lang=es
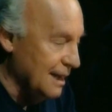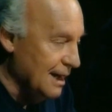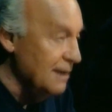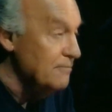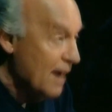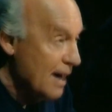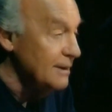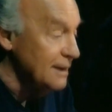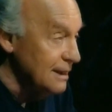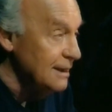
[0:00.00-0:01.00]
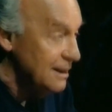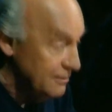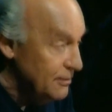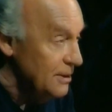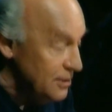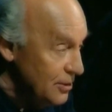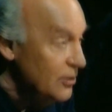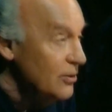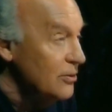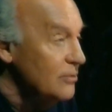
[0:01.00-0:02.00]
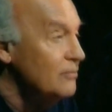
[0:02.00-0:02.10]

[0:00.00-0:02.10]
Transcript: al padre, le pidió